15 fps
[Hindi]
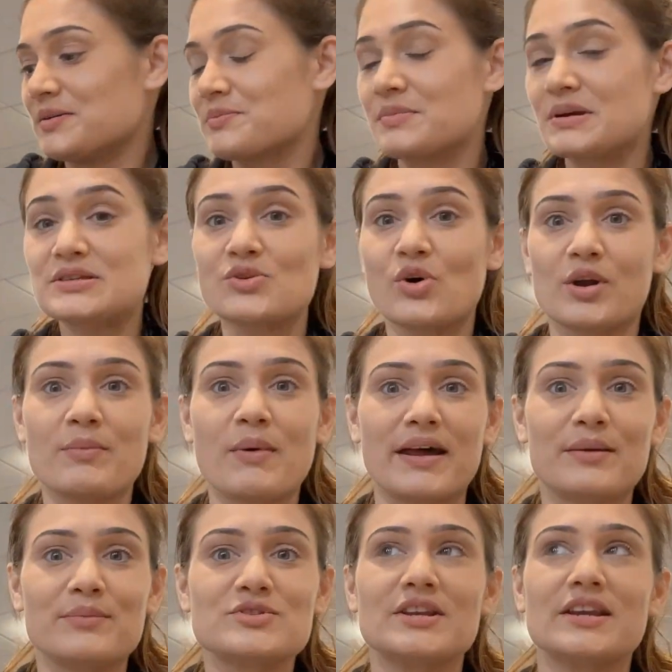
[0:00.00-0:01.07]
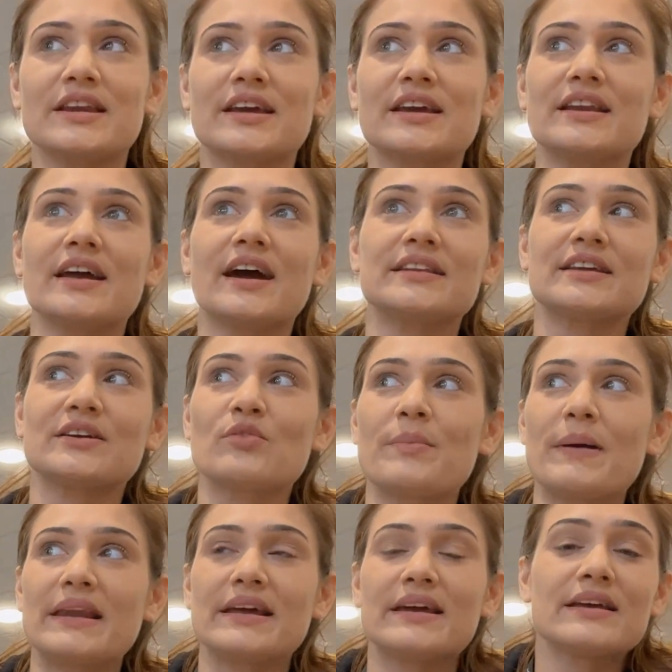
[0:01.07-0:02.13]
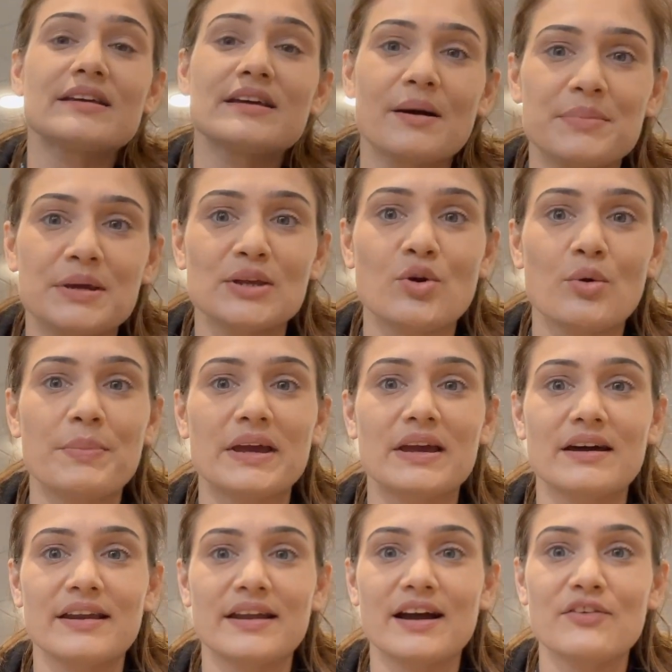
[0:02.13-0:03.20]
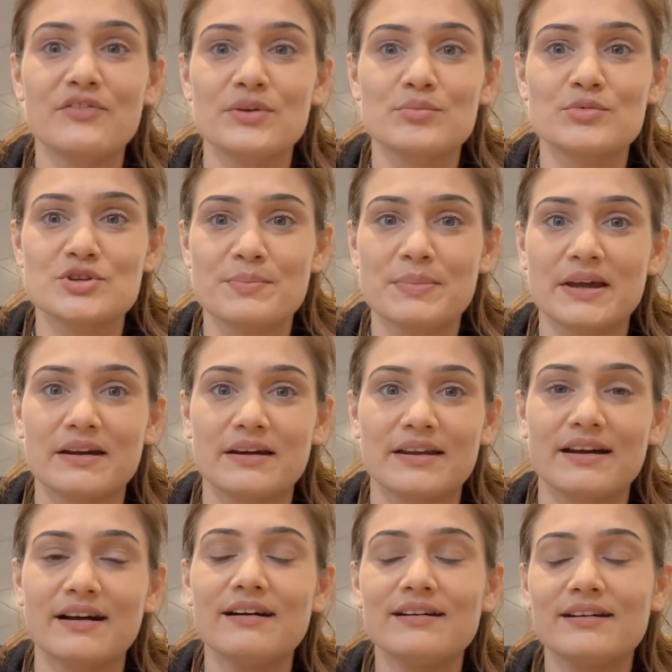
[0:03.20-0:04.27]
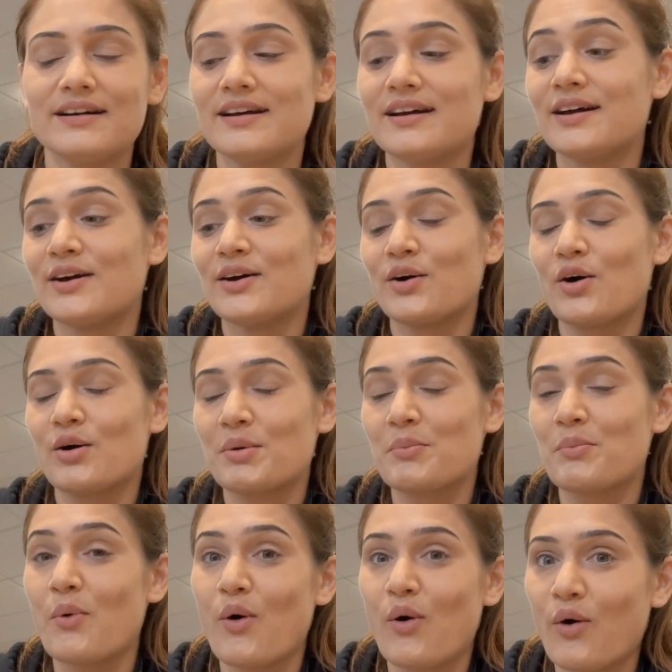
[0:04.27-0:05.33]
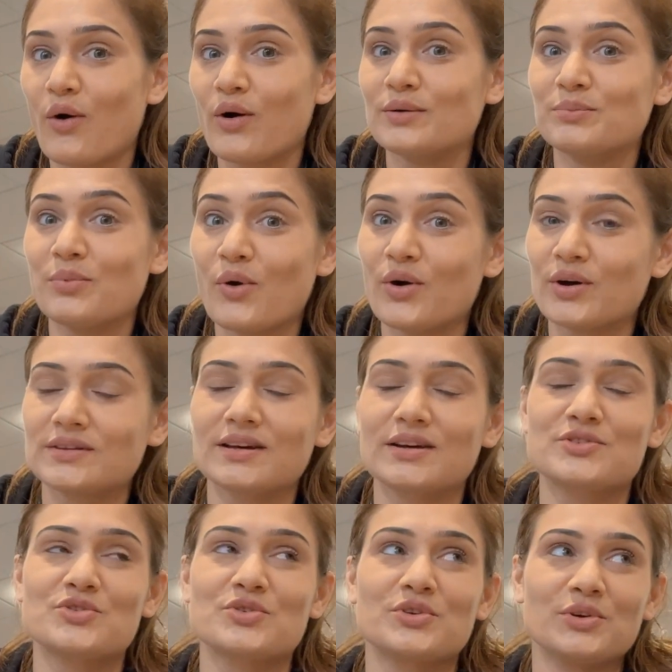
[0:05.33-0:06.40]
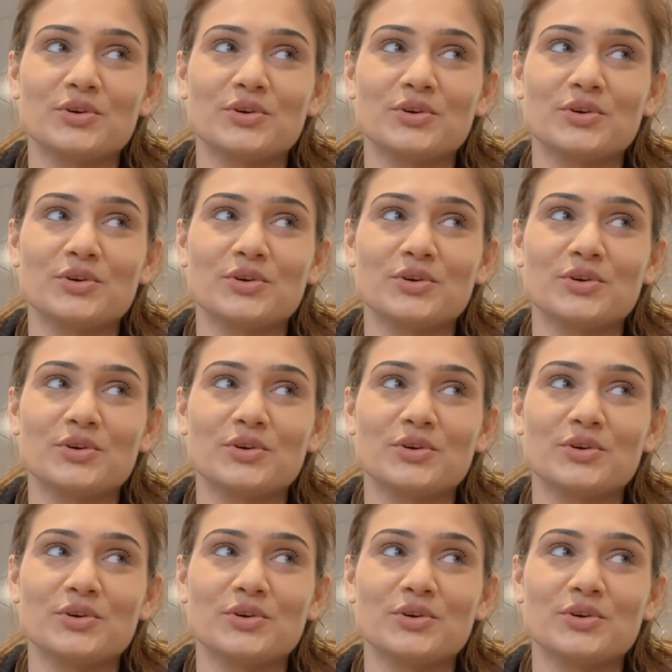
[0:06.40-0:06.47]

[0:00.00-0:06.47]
बस सौरभ आ रहा है मुझे लेने के लिए आई थिंक वो पहले अबीर को पिक करेगा फिर मुझे पिक करेगा और मैं बहुत बहुत थक चुकी